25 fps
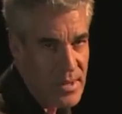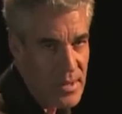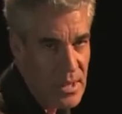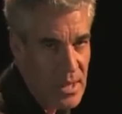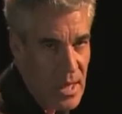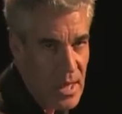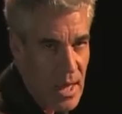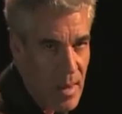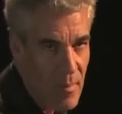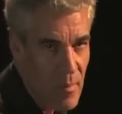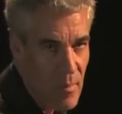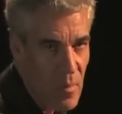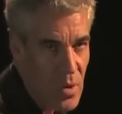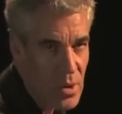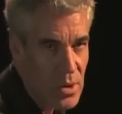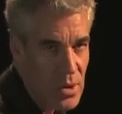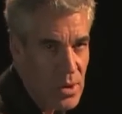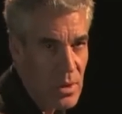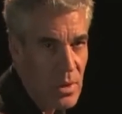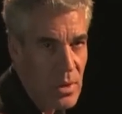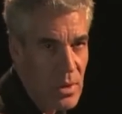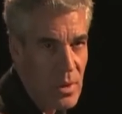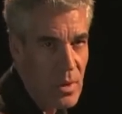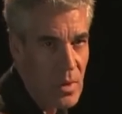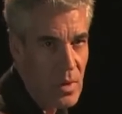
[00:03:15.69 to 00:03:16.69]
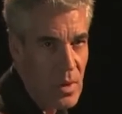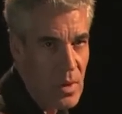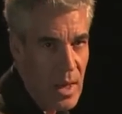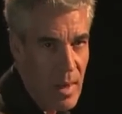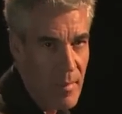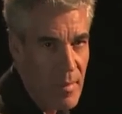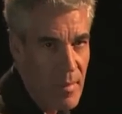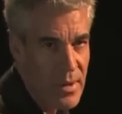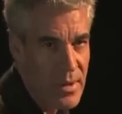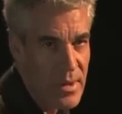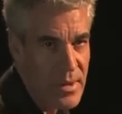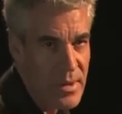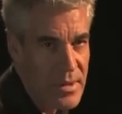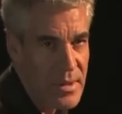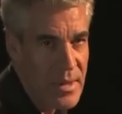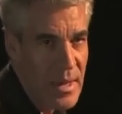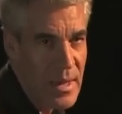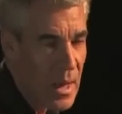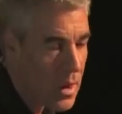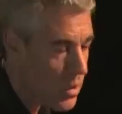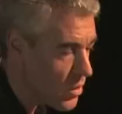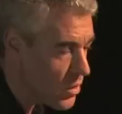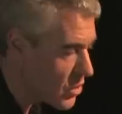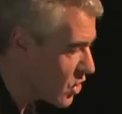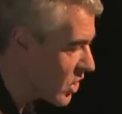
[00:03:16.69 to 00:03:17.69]
nicht haben möchte, kann man das
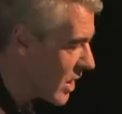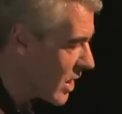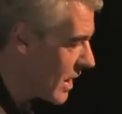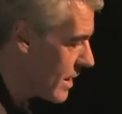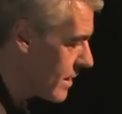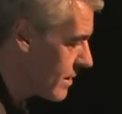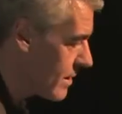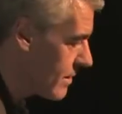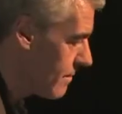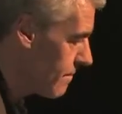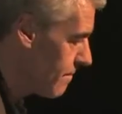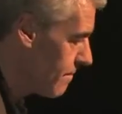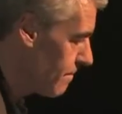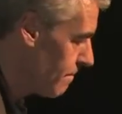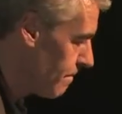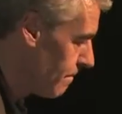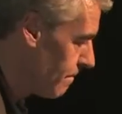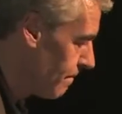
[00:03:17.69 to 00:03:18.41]
ausschalten.